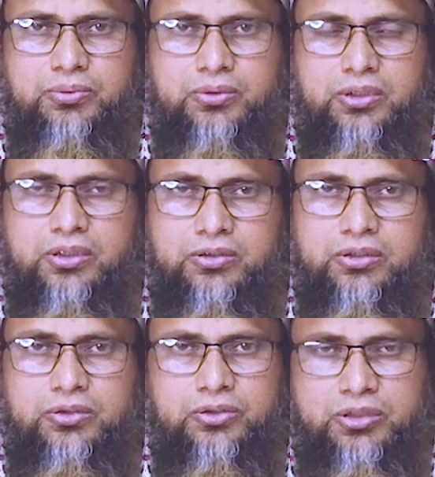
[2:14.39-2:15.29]

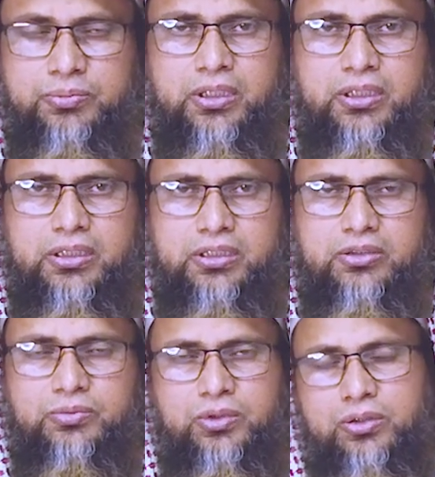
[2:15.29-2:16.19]
পরিলক্ষিত হতে পারে
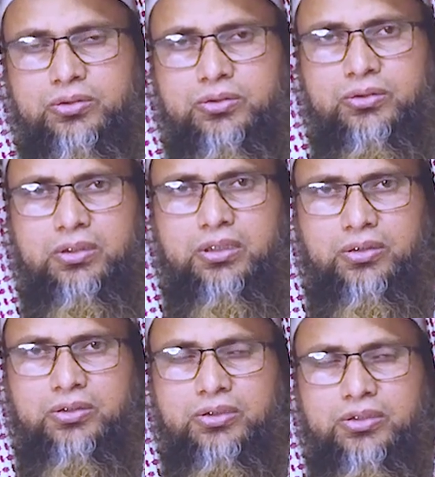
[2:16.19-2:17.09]
কিন্তু মূলত
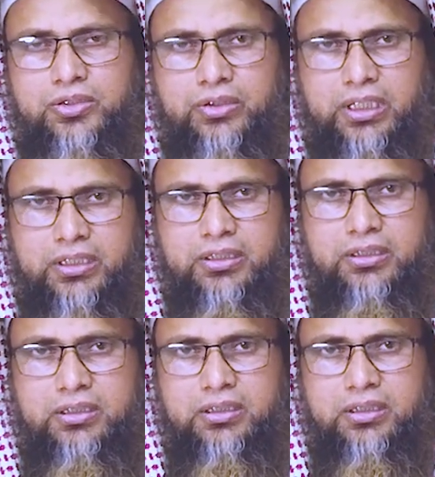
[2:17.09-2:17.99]
লক্ষ্যোদ্দেশ্য একই